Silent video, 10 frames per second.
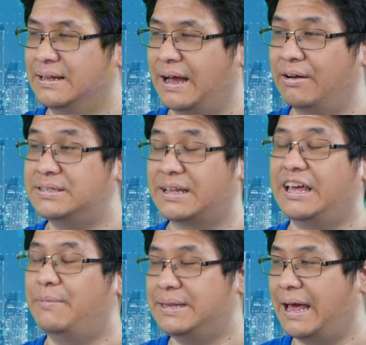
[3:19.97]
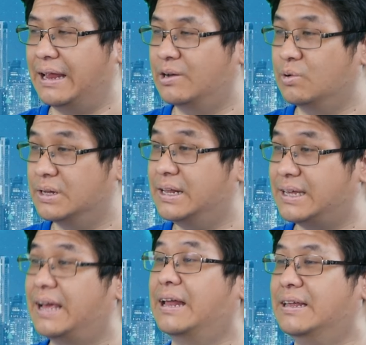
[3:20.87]
ตอนนี้สเกลมันใหญ่คนก็เลย
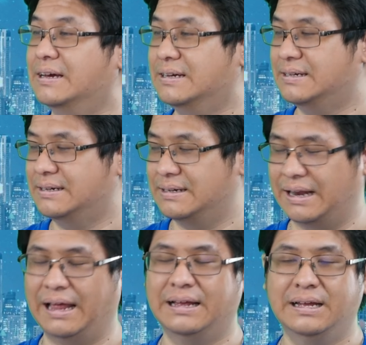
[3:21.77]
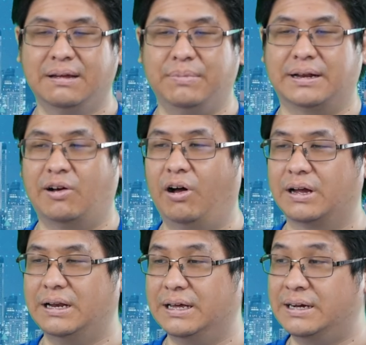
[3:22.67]
เก่งกันเยอะนะ bitcoin
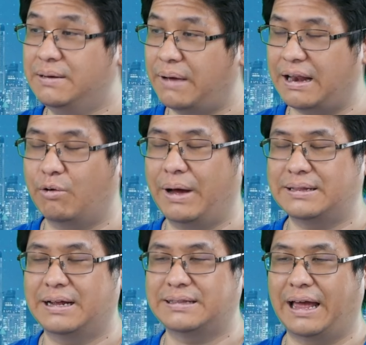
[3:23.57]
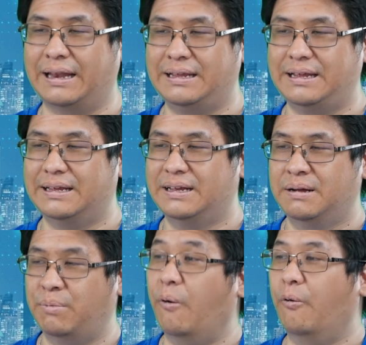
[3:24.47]
ก็เลยขึ้นมาเร็วมากตั้งแต่ที่
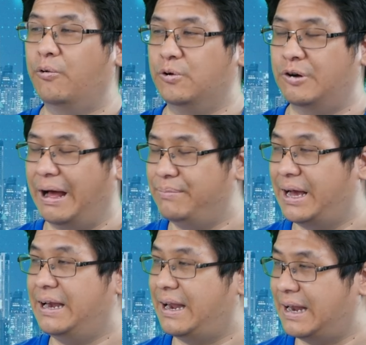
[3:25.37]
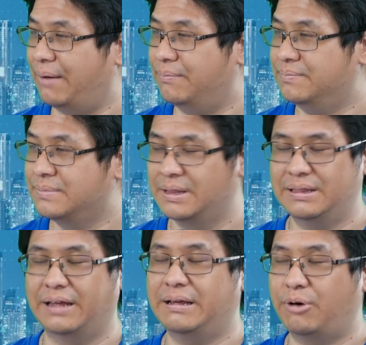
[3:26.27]
โพลคุณทรัมป์เนี่ยคะแนนนำ
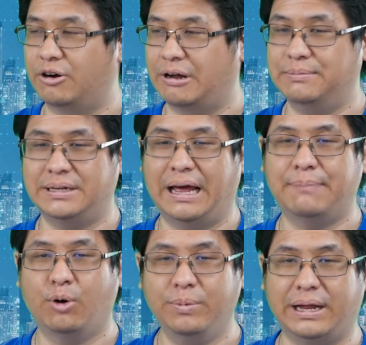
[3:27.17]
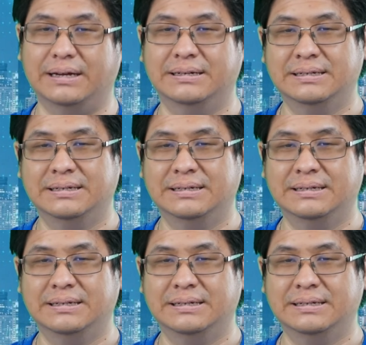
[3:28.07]
แล้วยิ่งพอทรัมป์ชนะปุ๊บเนี่ย